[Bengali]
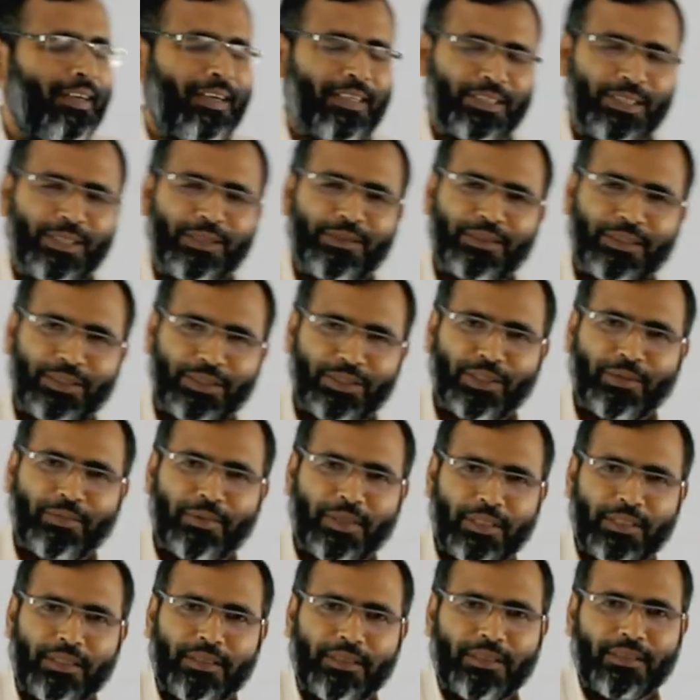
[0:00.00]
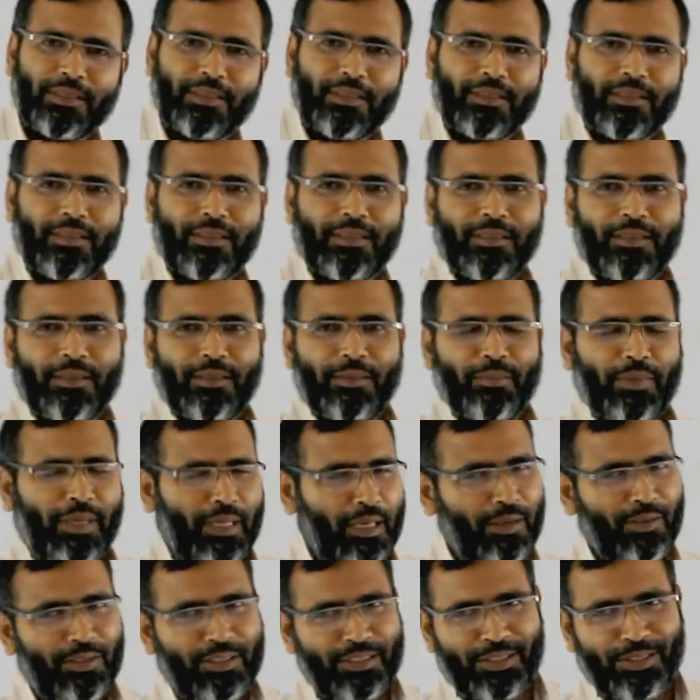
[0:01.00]
আশা করি সবাই
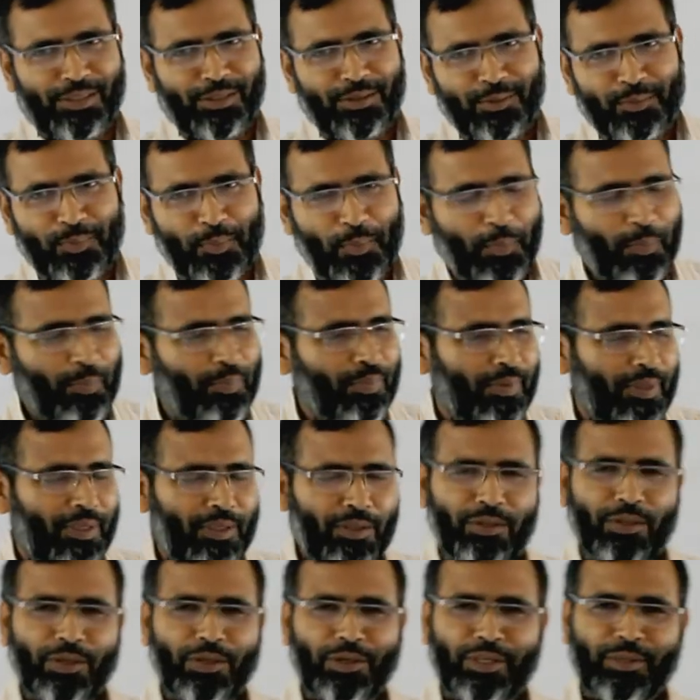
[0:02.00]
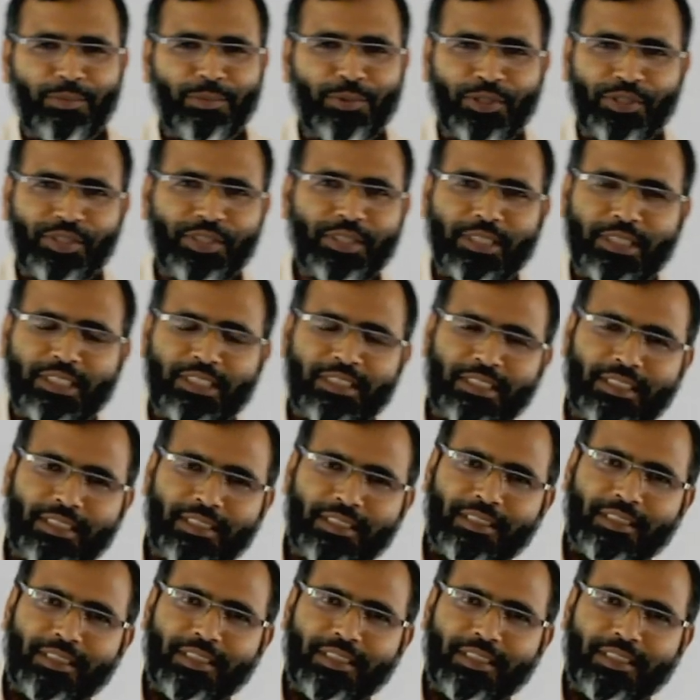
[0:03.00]
ভালো আছো এই করোনা পরিস্থিতিতে